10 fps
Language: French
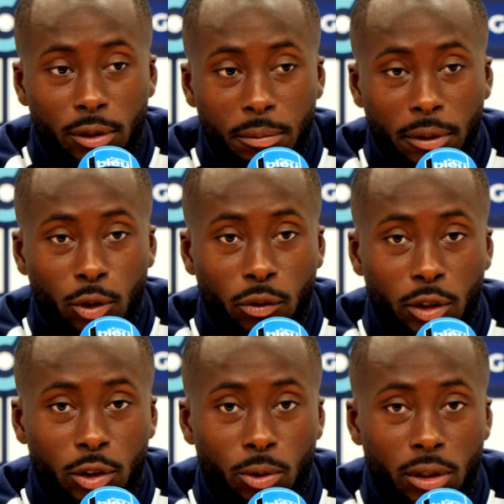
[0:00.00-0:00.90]
Maintenant, il faut
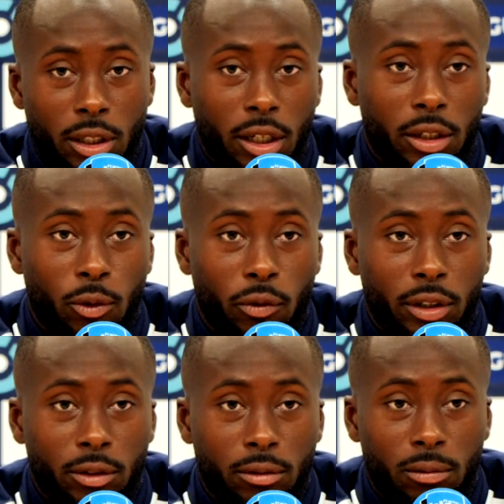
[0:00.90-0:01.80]
être solidaire. On va,
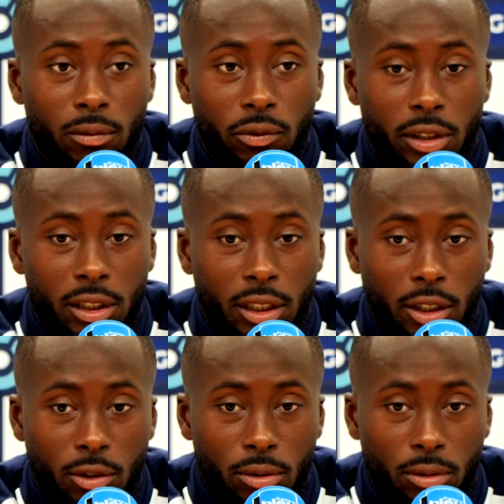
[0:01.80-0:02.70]
on va essayer
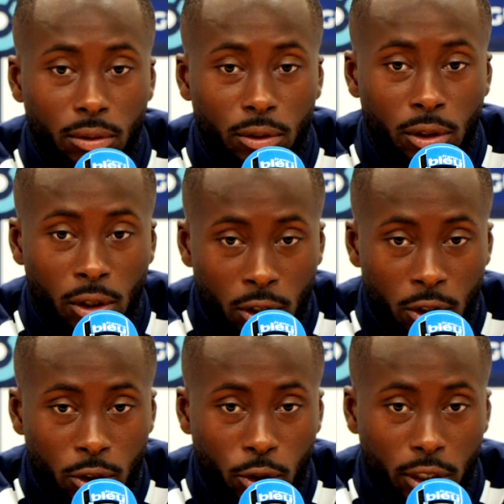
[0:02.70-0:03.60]
de,
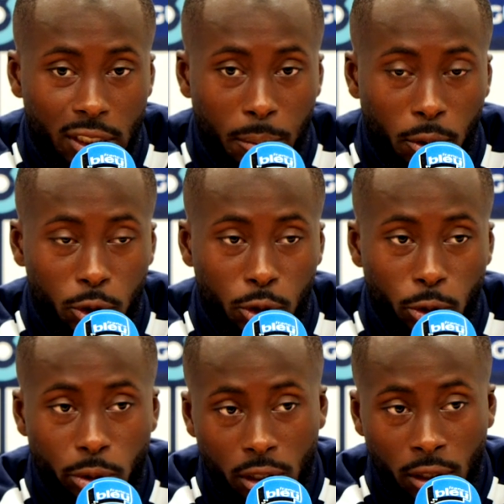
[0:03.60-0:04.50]
rester proche de
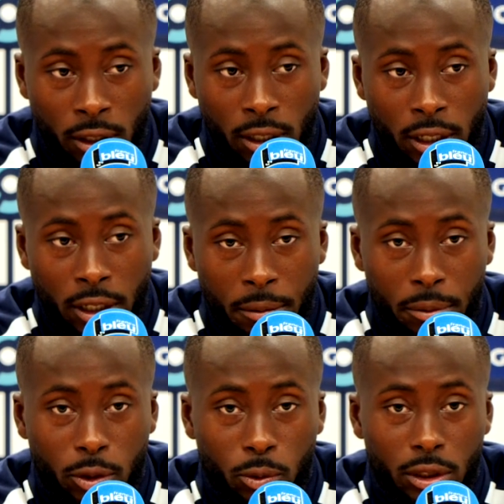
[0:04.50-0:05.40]
lui.
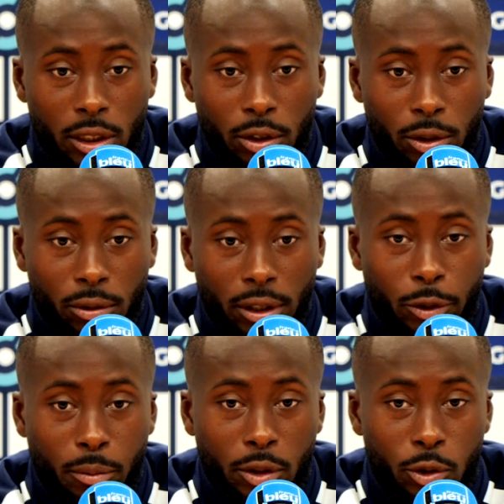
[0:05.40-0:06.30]
Parce qu'on sait que voilà,
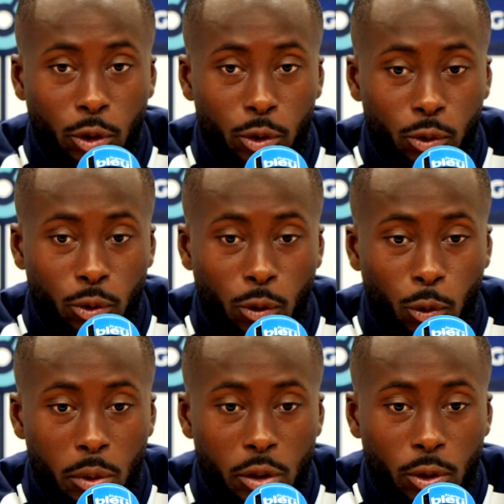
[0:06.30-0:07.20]
une blessure, surtout une
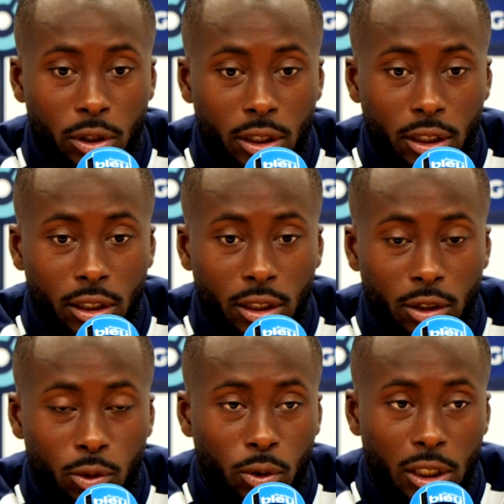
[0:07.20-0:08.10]
longue blessure, c'est
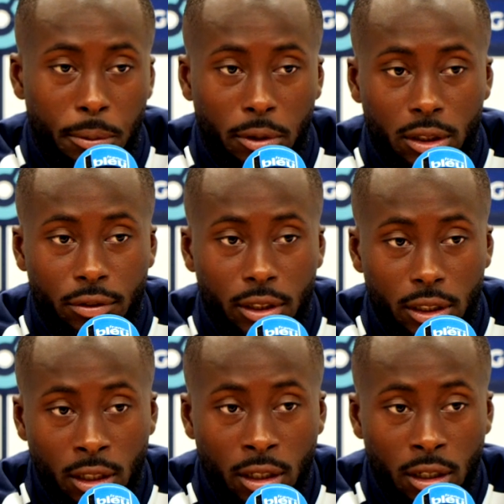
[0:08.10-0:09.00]
toujours des moments
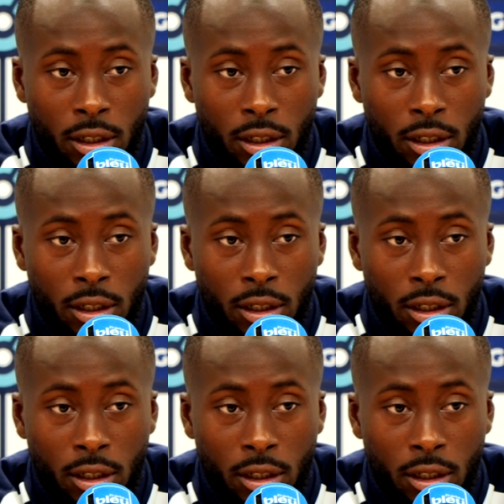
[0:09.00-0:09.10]
difficiles.